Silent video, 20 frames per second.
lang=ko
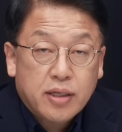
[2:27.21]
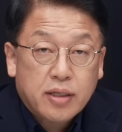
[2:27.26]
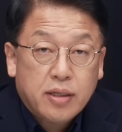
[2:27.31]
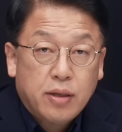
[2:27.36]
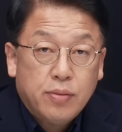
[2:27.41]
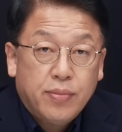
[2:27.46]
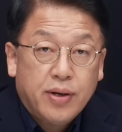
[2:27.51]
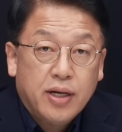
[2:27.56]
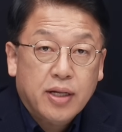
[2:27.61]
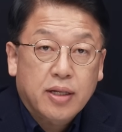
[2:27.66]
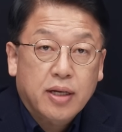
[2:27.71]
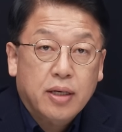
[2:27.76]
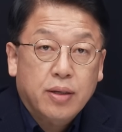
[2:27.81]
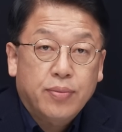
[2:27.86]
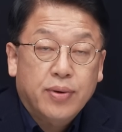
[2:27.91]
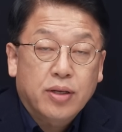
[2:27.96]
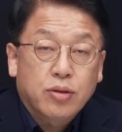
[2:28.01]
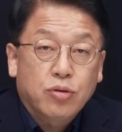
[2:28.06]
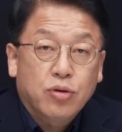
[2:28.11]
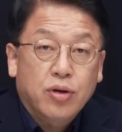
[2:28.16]
설명을
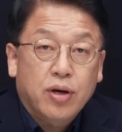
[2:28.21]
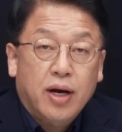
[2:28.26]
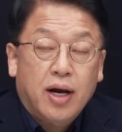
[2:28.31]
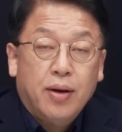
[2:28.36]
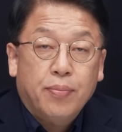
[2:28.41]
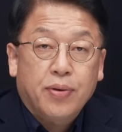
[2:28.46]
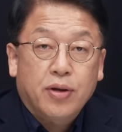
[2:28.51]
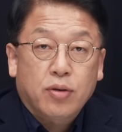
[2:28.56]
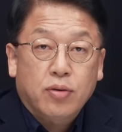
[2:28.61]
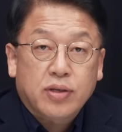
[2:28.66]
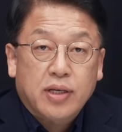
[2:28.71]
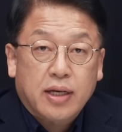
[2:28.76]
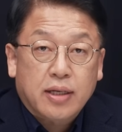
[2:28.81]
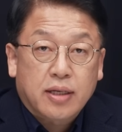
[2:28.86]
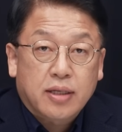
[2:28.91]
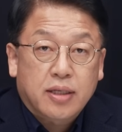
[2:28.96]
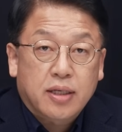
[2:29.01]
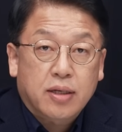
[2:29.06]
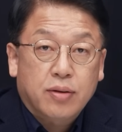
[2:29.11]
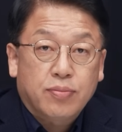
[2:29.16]
드리면 유영아
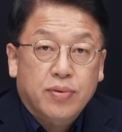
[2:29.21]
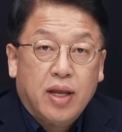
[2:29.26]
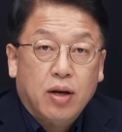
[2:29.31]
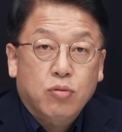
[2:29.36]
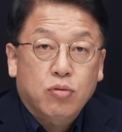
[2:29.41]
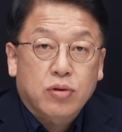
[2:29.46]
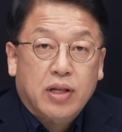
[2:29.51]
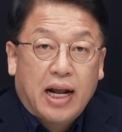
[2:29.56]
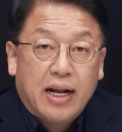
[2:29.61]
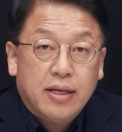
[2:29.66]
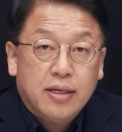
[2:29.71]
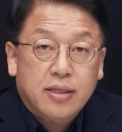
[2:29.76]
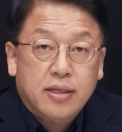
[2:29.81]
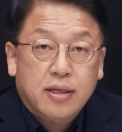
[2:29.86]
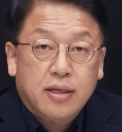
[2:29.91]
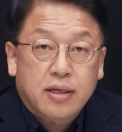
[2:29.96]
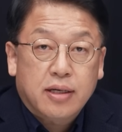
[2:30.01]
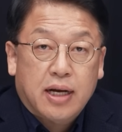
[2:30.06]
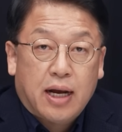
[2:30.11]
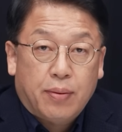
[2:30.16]
변호사는 지금 대구
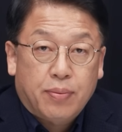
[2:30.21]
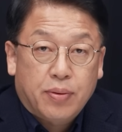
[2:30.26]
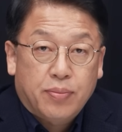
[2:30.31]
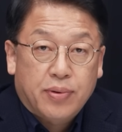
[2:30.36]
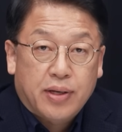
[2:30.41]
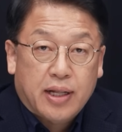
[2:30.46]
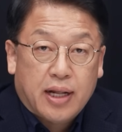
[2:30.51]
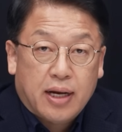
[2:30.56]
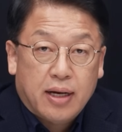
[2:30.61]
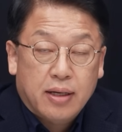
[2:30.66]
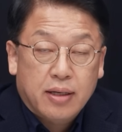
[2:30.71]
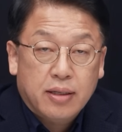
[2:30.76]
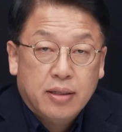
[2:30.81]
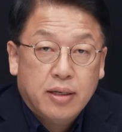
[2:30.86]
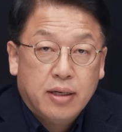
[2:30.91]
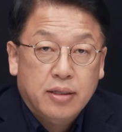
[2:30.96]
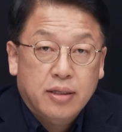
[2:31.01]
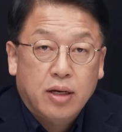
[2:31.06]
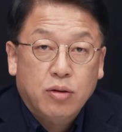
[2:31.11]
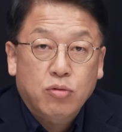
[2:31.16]
달서갑입니다.
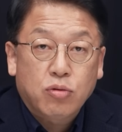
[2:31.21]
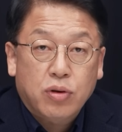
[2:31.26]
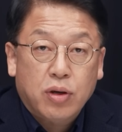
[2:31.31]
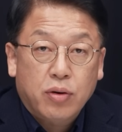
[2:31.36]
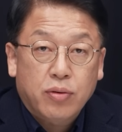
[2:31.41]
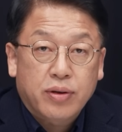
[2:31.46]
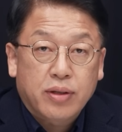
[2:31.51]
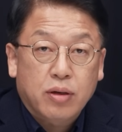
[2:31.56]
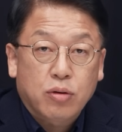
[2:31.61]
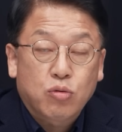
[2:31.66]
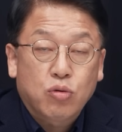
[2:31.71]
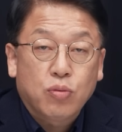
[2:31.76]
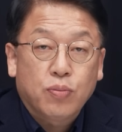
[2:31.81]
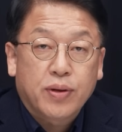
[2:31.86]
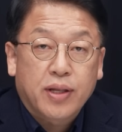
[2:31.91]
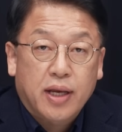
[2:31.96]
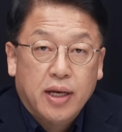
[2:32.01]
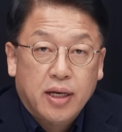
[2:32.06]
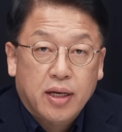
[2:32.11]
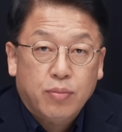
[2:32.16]
현재 국회의원은
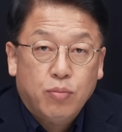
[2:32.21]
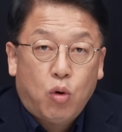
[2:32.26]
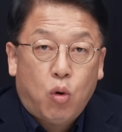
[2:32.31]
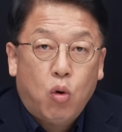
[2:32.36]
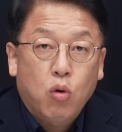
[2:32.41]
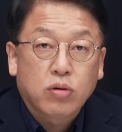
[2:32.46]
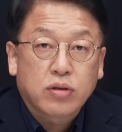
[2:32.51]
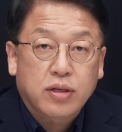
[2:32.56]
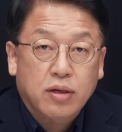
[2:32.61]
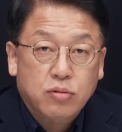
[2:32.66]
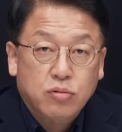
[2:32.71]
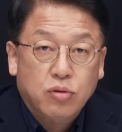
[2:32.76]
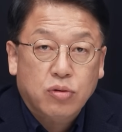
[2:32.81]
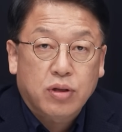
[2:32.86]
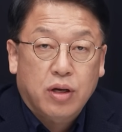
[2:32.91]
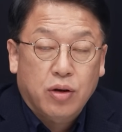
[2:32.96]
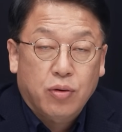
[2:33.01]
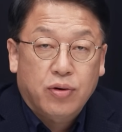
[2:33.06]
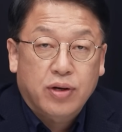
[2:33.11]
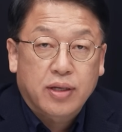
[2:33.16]
국민의힘 홍석준
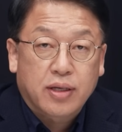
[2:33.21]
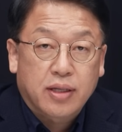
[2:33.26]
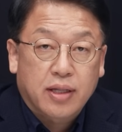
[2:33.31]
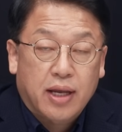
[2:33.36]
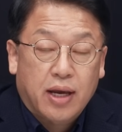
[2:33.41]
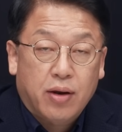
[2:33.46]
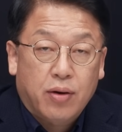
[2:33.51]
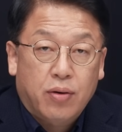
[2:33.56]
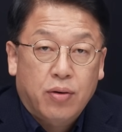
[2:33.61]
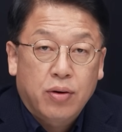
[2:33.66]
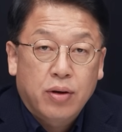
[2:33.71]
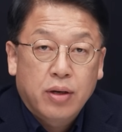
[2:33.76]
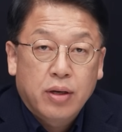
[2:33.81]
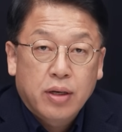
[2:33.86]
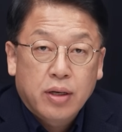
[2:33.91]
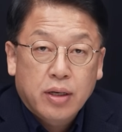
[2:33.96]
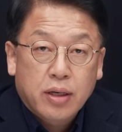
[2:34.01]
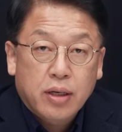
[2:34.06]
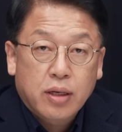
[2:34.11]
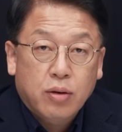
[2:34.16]
의원인데요.
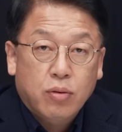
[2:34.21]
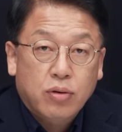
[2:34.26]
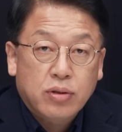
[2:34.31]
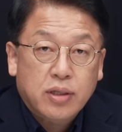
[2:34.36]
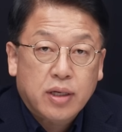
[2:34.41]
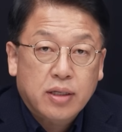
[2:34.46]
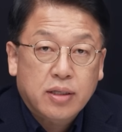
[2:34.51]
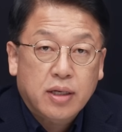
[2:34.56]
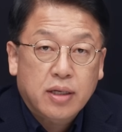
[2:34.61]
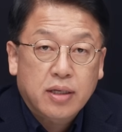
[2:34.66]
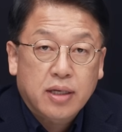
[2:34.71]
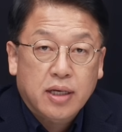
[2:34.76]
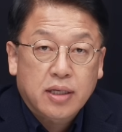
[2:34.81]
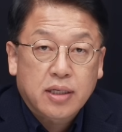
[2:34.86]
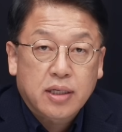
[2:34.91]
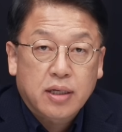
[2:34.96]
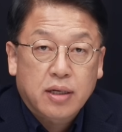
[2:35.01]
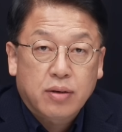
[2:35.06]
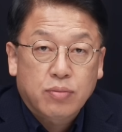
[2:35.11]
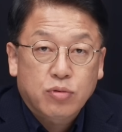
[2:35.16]
음. 이곳에서 이제
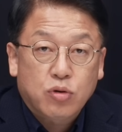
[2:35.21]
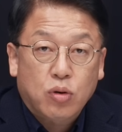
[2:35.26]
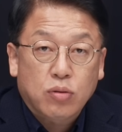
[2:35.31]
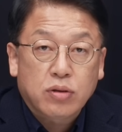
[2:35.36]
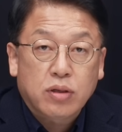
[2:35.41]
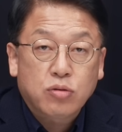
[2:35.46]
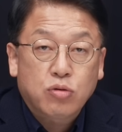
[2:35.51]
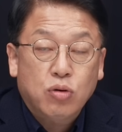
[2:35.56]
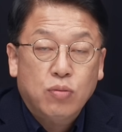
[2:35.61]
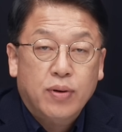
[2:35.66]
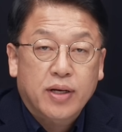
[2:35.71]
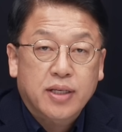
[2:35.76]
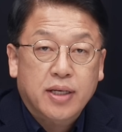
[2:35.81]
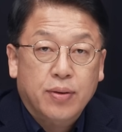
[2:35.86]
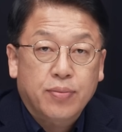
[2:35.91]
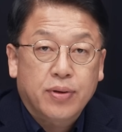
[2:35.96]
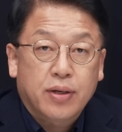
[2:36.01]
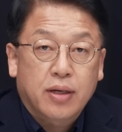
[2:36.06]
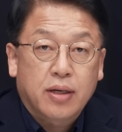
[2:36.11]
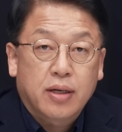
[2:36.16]
지금 총선 출마
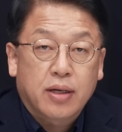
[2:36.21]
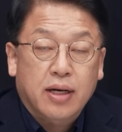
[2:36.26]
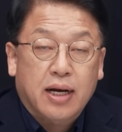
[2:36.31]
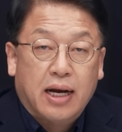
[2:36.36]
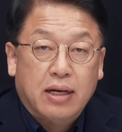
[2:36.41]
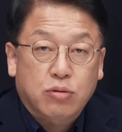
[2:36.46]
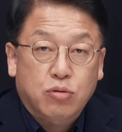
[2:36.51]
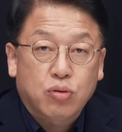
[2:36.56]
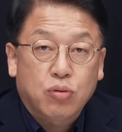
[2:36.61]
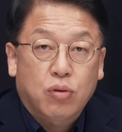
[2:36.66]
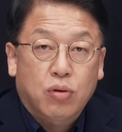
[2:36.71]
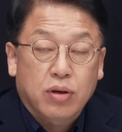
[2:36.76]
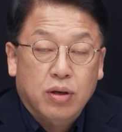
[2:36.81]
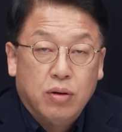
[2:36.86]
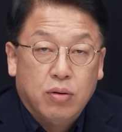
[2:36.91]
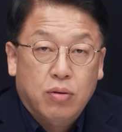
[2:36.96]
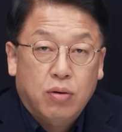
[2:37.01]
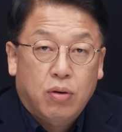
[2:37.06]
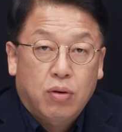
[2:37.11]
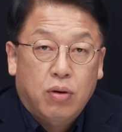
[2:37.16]
채비를 갖추고
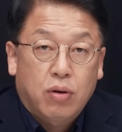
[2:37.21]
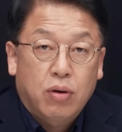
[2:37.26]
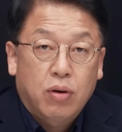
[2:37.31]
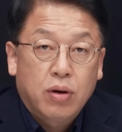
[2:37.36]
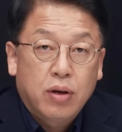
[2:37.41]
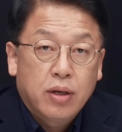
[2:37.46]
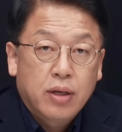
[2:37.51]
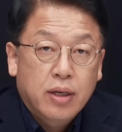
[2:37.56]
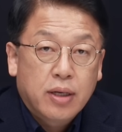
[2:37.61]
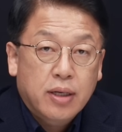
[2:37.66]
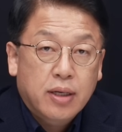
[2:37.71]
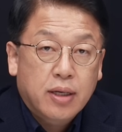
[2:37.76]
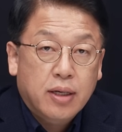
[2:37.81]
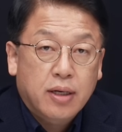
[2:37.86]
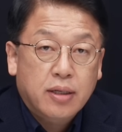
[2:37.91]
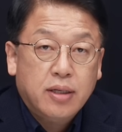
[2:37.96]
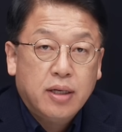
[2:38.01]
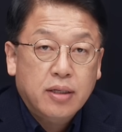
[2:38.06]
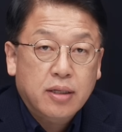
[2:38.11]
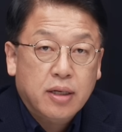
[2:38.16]
있고
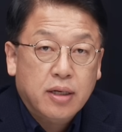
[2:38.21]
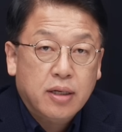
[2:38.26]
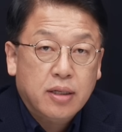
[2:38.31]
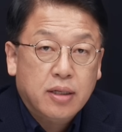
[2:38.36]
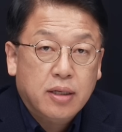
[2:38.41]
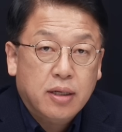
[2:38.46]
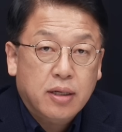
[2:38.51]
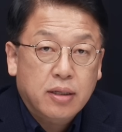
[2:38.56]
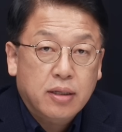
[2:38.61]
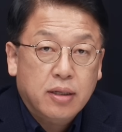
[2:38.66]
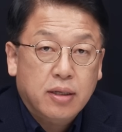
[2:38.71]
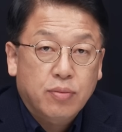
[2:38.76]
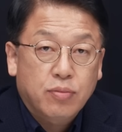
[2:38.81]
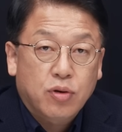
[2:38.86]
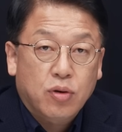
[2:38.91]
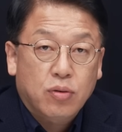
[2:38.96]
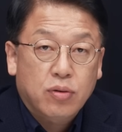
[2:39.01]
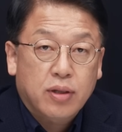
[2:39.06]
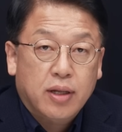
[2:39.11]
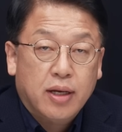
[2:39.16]
이렇던저렇던
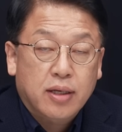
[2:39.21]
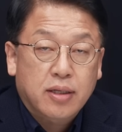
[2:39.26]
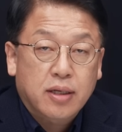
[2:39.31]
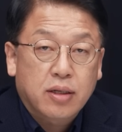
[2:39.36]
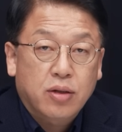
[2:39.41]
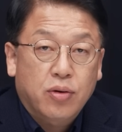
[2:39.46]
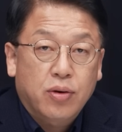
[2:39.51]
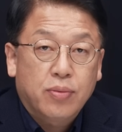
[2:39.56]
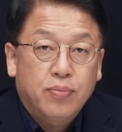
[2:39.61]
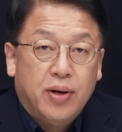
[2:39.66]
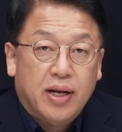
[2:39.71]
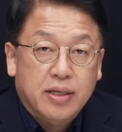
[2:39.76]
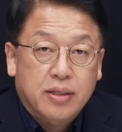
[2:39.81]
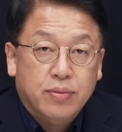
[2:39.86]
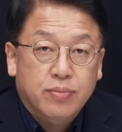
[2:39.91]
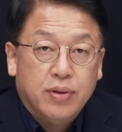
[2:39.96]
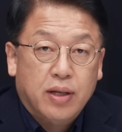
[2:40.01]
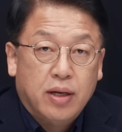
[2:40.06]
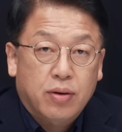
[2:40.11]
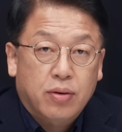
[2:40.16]
김종대 전 의원
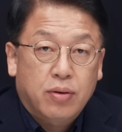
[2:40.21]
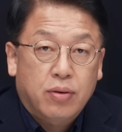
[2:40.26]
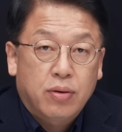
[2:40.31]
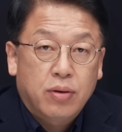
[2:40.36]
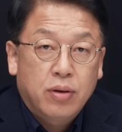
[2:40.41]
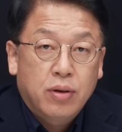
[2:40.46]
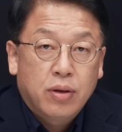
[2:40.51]
말씀대로